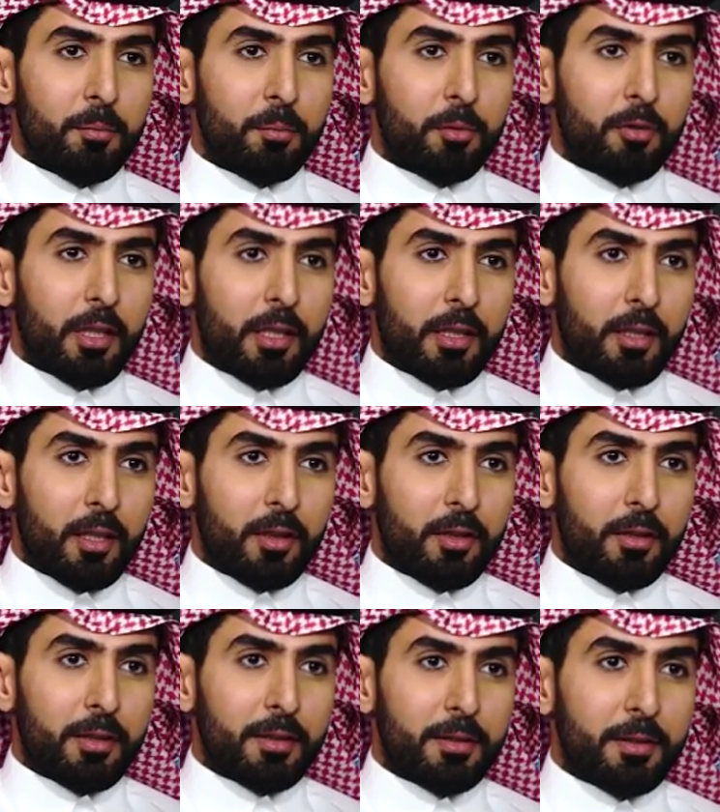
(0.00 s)
مسكت
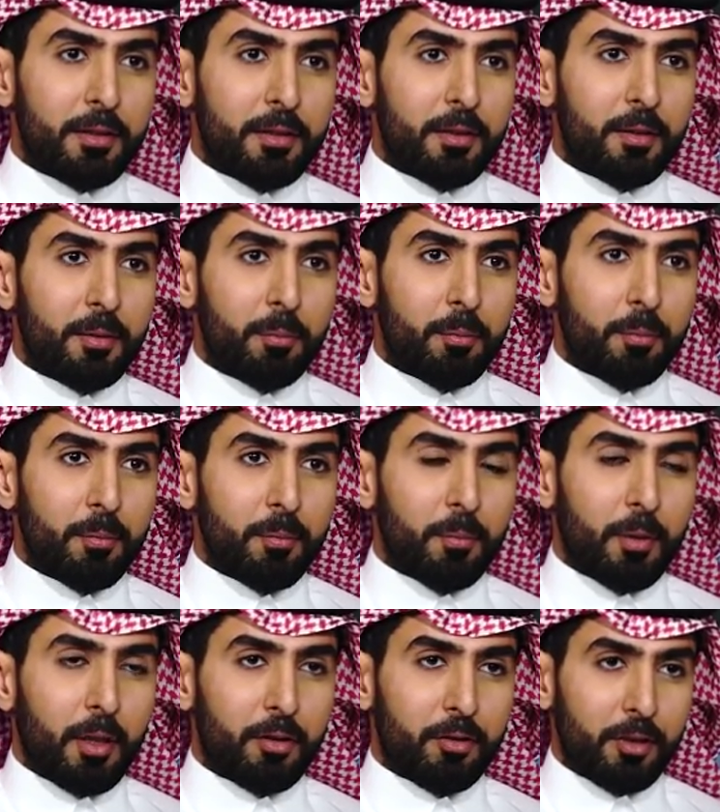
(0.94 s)
يده
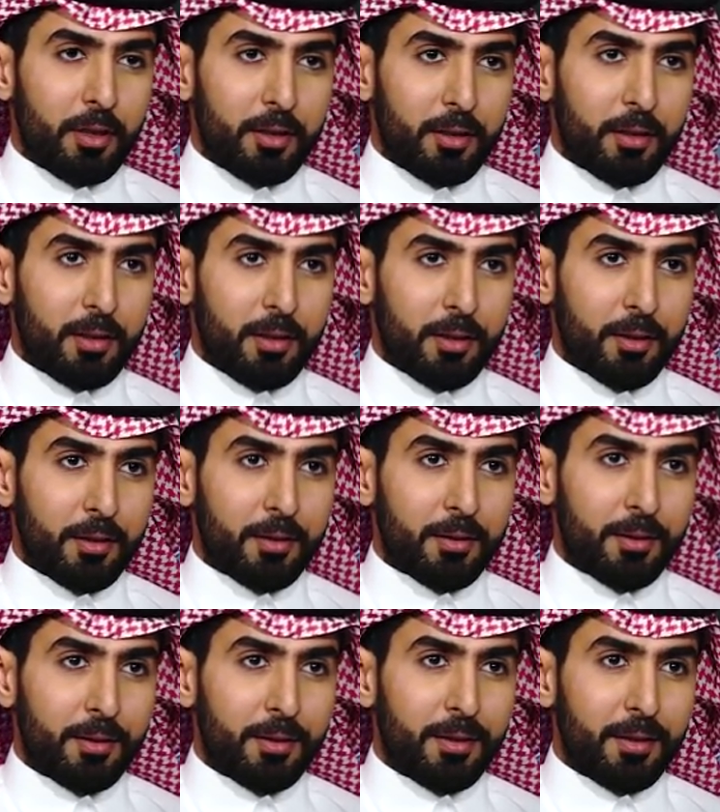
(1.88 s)
حسيت انها
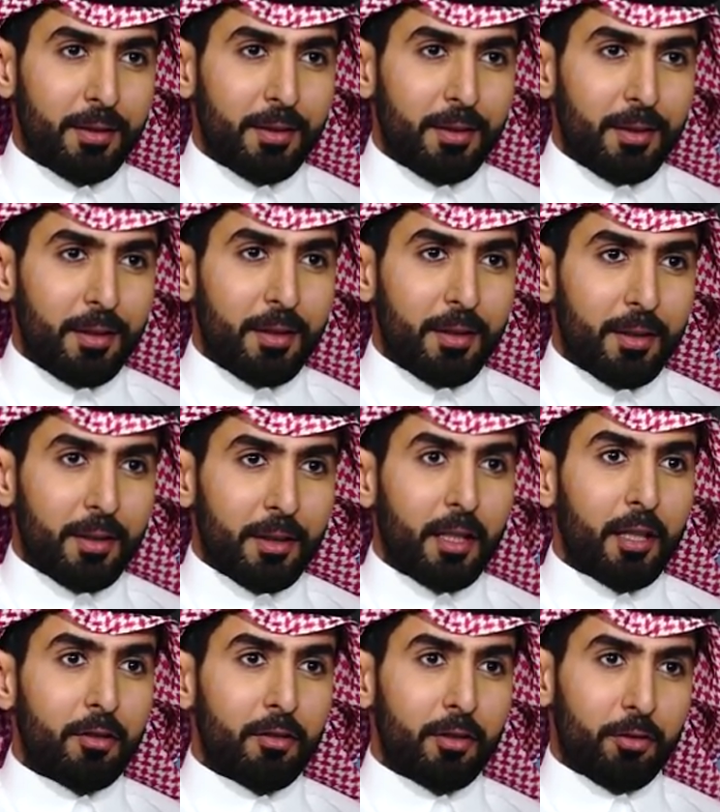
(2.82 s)

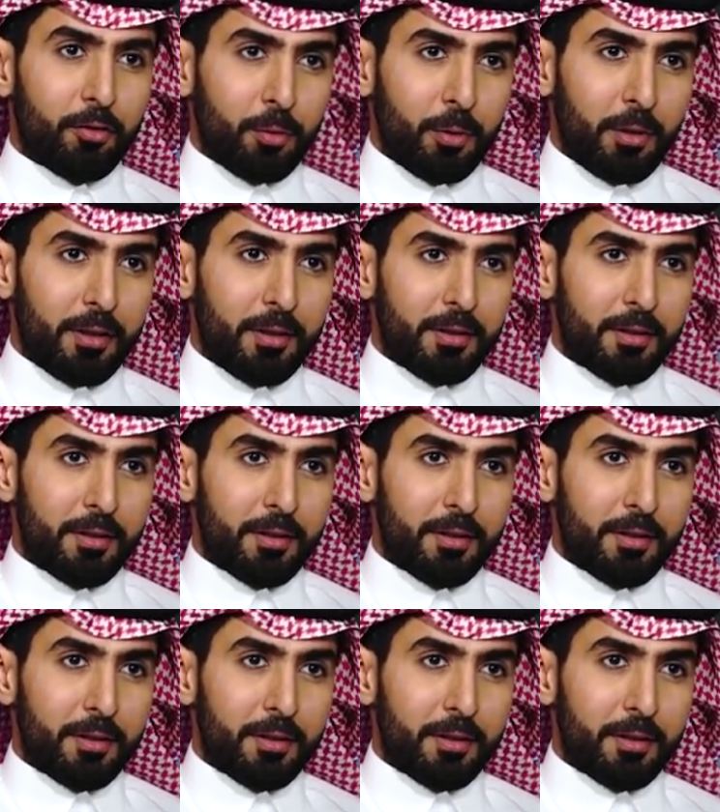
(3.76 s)
قاسية شوي